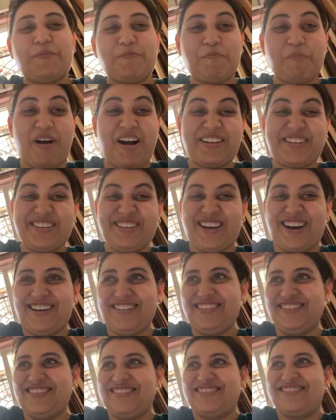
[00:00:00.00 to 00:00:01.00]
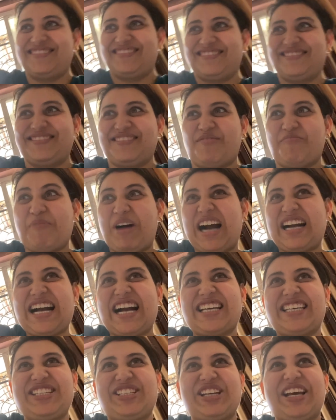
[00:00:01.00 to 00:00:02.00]
माँ की दाल माँ का
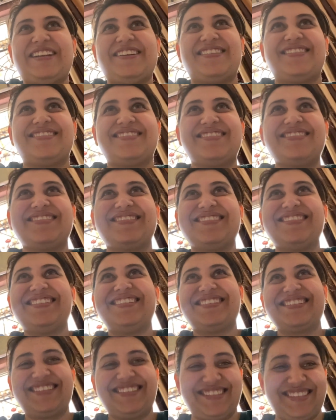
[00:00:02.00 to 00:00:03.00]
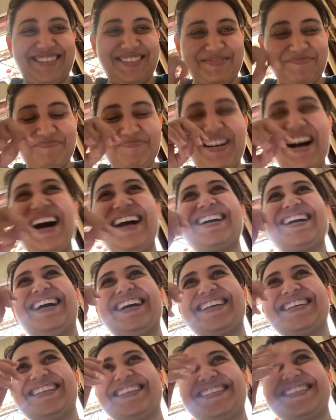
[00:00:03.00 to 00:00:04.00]
किचन माँ का
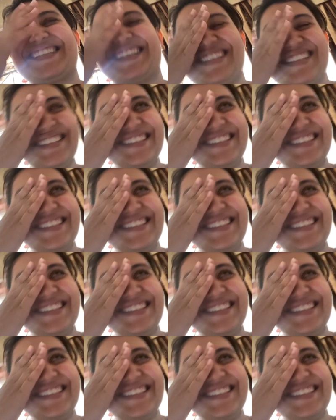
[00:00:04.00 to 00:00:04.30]
किचन